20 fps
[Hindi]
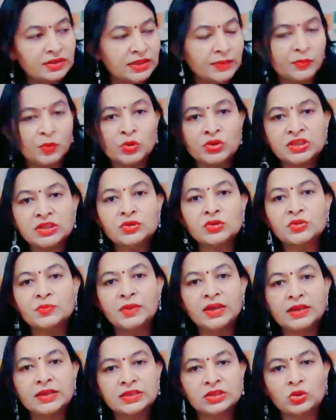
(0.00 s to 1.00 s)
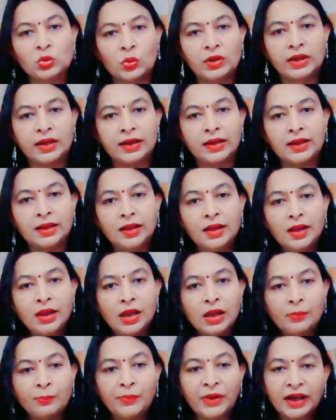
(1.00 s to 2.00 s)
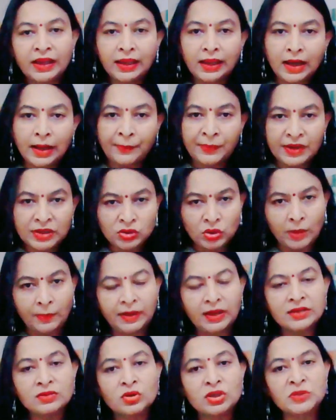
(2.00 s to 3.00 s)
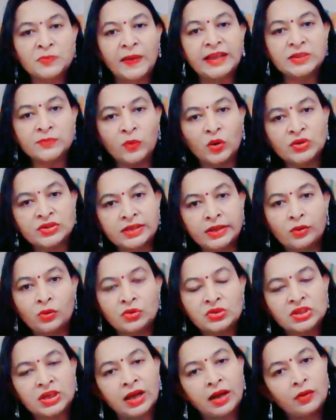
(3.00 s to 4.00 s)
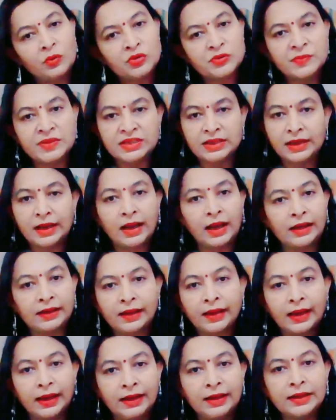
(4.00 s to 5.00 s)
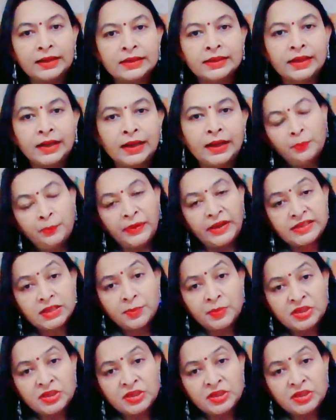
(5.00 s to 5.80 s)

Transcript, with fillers: सब कुछ चीज उसमें स्टोर कर ली बाकी का आपने जो आपका स्पाइस बॉक्स है रोज का उसमें से निकाल के खाली करते रहिए पैसे